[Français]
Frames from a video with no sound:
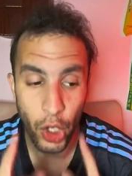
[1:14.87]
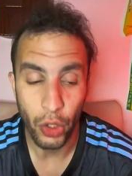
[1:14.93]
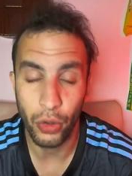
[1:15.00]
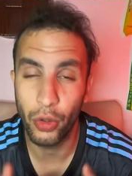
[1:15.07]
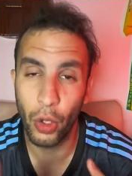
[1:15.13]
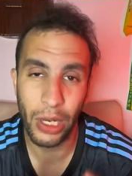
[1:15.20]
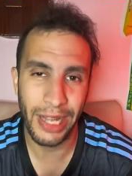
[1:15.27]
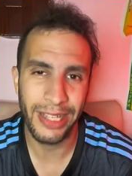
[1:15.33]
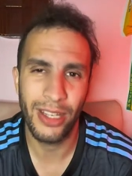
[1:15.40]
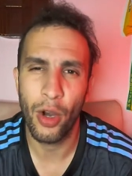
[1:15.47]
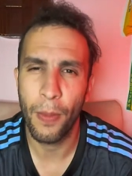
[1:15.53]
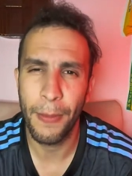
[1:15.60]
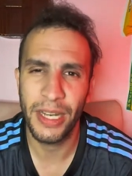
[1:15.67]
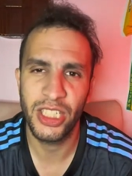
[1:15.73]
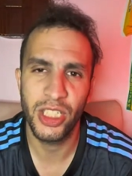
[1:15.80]
de liker au
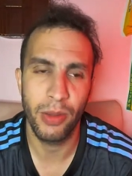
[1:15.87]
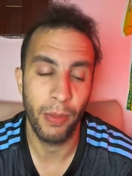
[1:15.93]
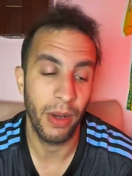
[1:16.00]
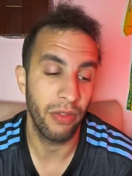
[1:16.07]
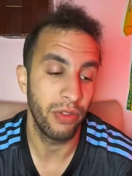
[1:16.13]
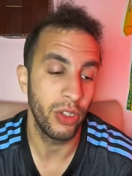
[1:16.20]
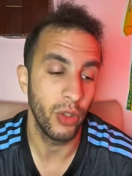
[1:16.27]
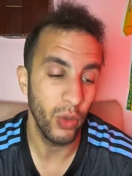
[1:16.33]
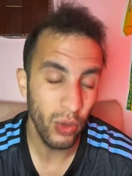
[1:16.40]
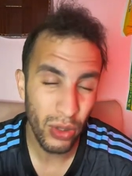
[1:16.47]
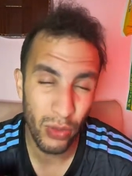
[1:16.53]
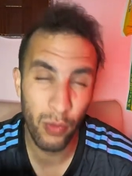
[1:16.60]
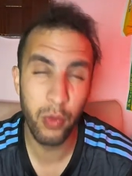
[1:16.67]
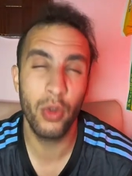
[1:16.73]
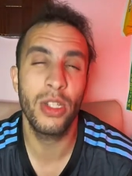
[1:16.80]
maximum la vidéo,
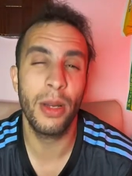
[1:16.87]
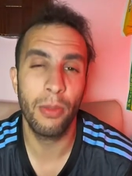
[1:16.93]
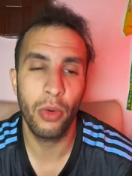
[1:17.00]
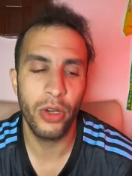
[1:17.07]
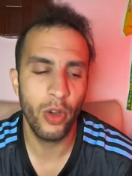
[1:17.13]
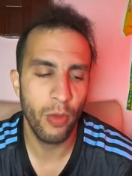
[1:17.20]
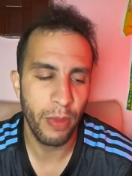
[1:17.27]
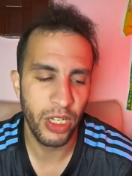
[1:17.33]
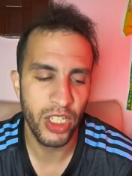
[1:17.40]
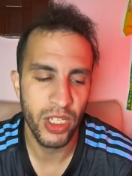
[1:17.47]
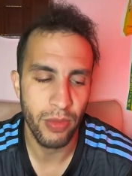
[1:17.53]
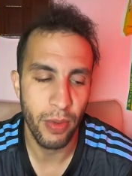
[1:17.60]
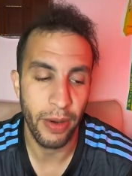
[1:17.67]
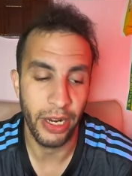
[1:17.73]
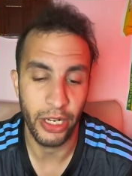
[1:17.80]
de vous abonner au
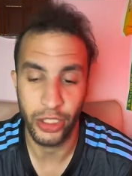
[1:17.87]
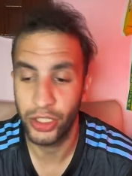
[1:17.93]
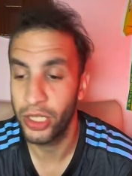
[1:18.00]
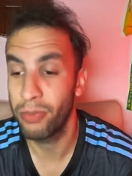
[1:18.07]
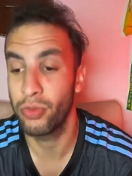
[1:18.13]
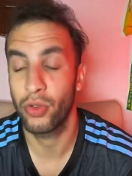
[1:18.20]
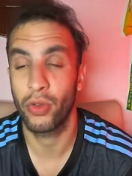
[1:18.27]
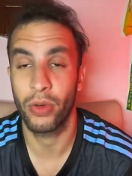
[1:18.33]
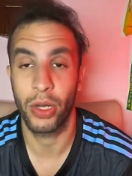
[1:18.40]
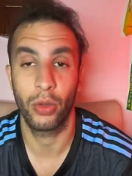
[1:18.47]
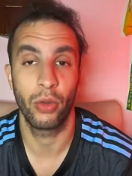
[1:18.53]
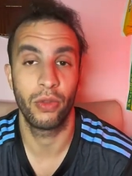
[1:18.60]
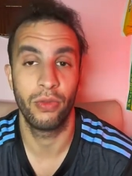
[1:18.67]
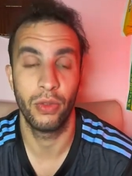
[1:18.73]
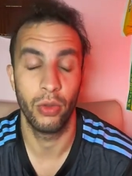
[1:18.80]
maximum à la chaîne, puisqu'il y aura
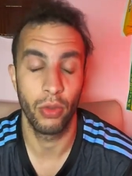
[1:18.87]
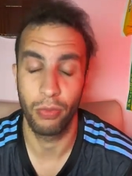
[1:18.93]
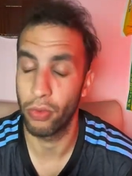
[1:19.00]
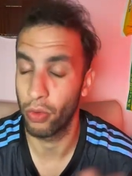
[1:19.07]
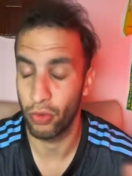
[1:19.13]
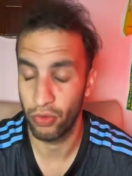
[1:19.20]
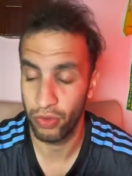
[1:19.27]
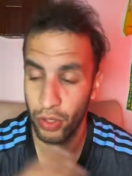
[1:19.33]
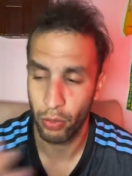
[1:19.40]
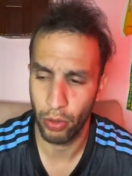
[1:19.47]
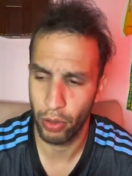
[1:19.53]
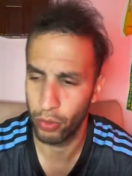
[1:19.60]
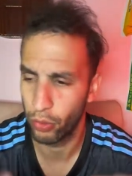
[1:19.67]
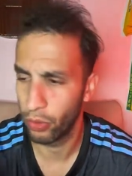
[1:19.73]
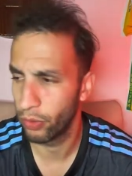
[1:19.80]
d'autres vidéos pronostiques, il y
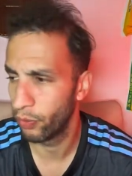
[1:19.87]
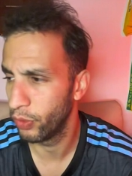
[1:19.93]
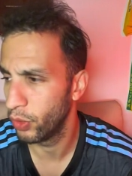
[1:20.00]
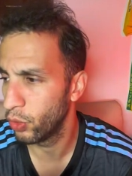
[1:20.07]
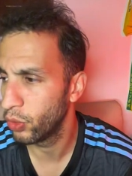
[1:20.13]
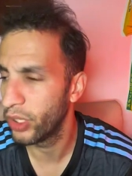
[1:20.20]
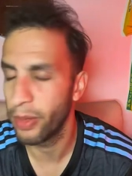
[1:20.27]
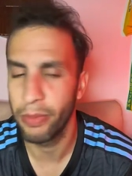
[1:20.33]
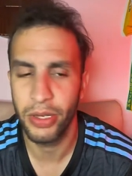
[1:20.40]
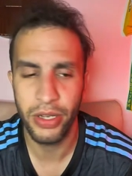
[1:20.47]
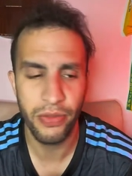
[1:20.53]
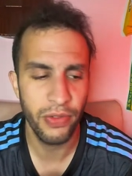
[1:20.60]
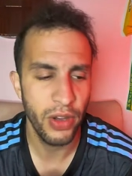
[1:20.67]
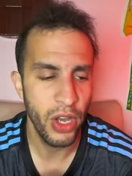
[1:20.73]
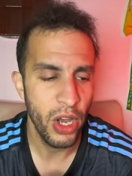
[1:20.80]
aura d'autres vidéos
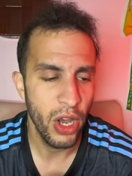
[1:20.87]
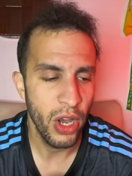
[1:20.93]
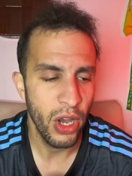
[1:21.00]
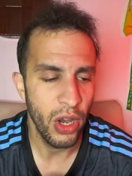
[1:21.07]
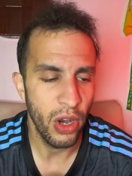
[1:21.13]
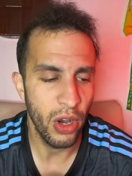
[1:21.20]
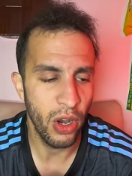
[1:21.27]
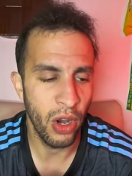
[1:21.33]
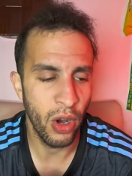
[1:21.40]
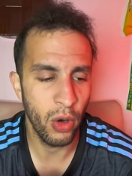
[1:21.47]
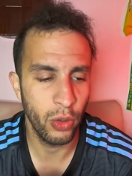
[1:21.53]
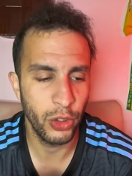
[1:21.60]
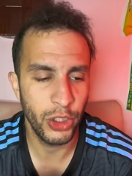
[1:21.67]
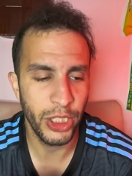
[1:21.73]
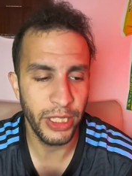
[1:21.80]
débriefs euh,
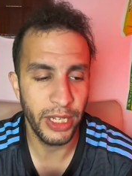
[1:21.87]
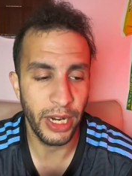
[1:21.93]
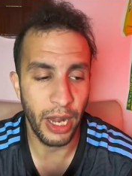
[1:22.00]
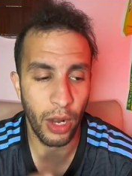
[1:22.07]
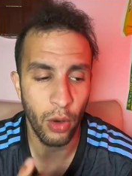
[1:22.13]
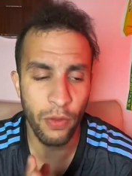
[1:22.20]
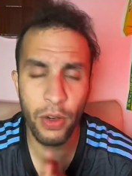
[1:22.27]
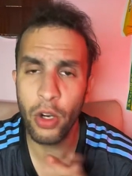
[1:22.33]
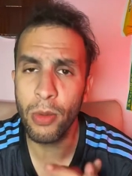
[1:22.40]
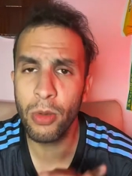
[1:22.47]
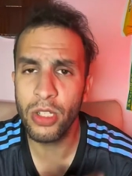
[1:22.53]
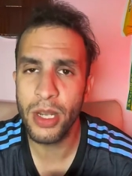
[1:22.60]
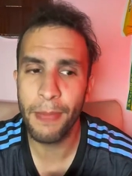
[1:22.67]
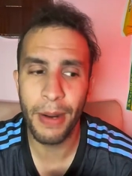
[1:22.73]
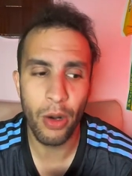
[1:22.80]
en général. On va
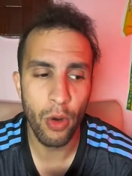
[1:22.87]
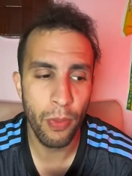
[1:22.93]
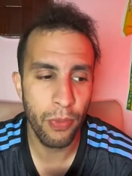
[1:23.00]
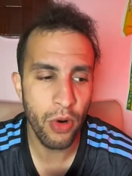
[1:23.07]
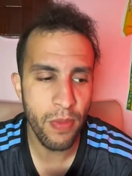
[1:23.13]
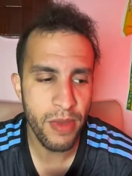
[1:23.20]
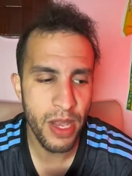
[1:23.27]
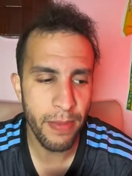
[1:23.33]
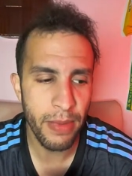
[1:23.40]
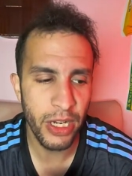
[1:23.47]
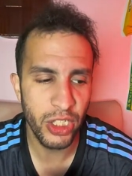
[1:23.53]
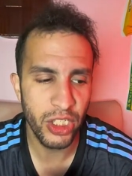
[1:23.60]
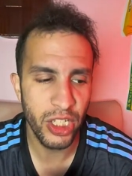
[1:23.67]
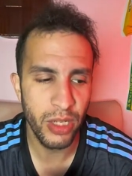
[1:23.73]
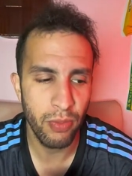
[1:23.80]
commencer par le premier
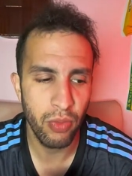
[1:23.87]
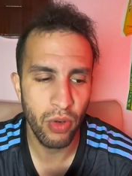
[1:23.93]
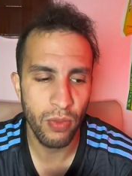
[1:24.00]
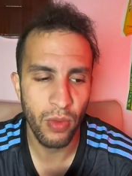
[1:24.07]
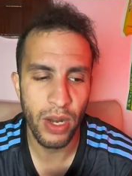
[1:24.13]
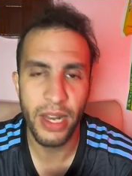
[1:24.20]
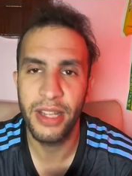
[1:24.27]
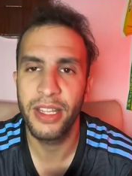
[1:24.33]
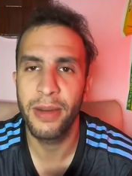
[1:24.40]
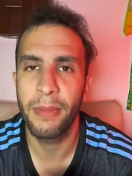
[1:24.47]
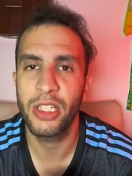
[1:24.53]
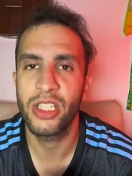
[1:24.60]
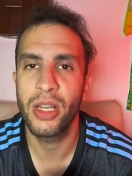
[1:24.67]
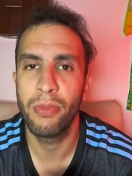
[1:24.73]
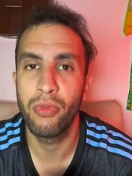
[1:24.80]
match qui est pour moi l'un des
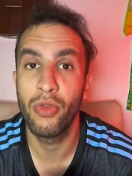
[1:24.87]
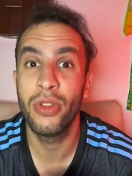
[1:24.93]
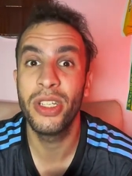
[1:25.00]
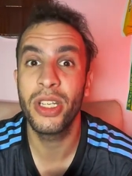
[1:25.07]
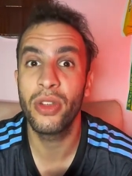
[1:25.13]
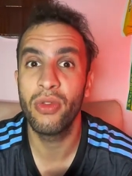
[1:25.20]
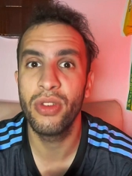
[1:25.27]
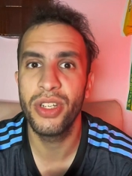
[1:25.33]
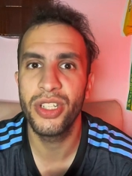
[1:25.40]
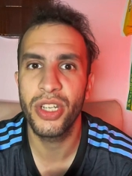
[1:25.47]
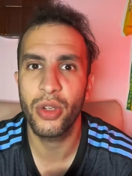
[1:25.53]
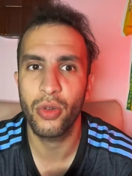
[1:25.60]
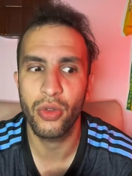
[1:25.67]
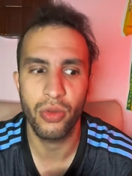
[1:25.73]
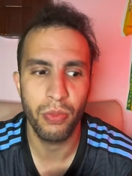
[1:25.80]
matchs les plus
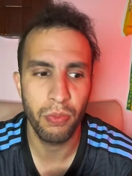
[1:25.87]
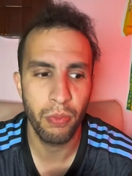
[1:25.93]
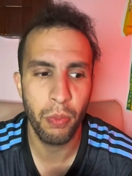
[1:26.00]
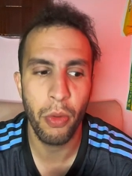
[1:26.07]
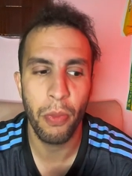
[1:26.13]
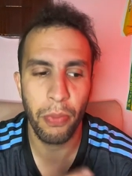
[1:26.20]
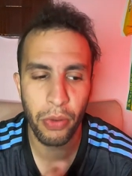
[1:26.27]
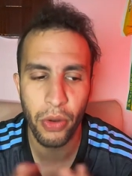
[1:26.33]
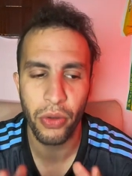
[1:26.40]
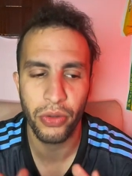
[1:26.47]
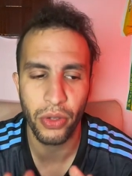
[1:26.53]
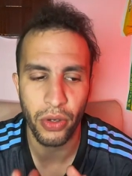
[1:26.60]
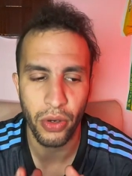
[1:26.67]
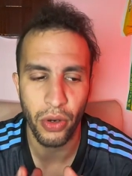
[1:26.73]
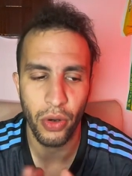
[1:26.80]
sécurisés que je peux
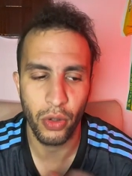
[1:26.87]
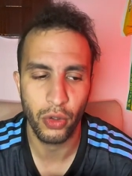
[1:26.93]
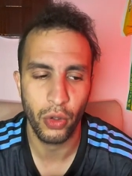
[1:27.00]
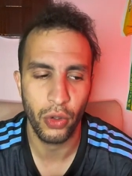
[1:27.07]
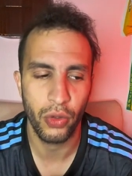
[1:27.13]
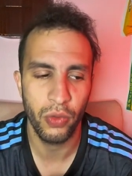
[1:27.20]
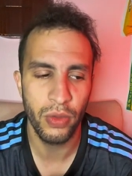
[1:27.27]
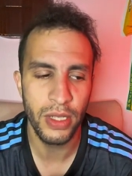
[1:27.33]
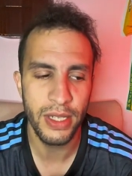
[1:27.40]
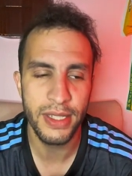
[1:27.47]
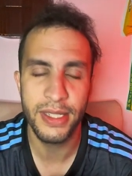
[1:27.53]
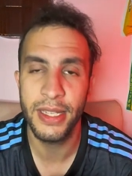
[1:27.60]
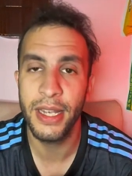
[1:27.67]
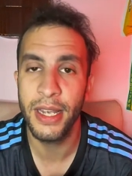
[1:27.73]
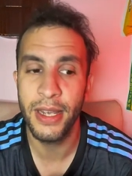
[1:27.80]
prendre euh, aujourd'hui,
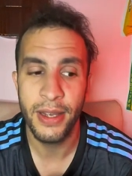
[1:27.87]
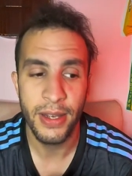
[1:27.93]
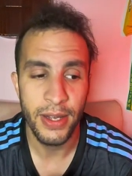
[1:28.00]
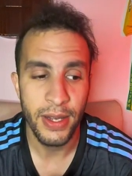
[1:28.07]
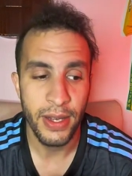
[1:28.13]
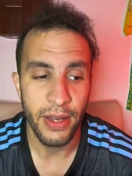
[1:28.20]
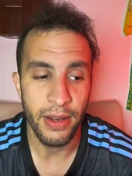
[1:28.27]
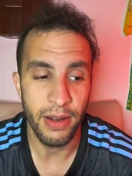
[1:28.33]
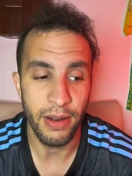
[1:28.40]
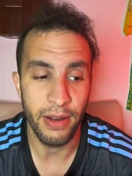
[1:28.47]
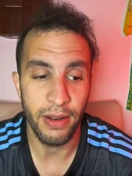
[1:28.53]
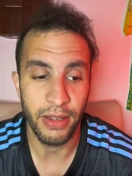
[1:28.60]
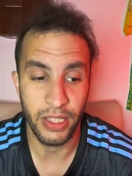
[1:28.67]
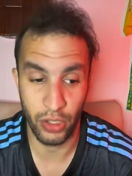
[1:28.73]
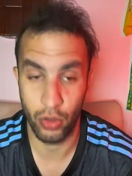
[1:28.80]
c'est
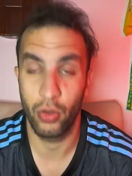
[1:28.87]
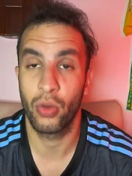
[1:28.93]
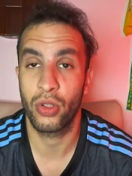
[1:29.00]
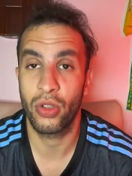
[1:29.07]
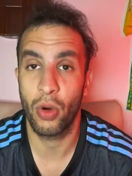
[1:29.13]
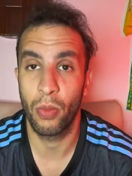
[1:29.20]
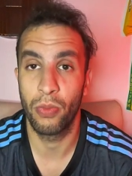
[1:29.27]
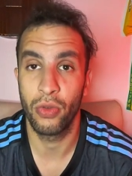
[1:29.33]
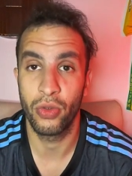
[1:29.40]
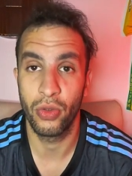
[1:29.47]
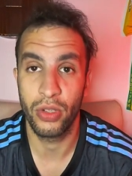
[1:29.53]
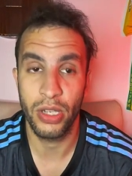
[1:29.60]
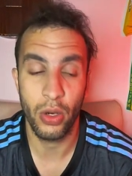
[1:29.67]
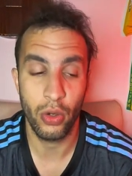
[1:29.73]
euh, qui se joue en plus de ça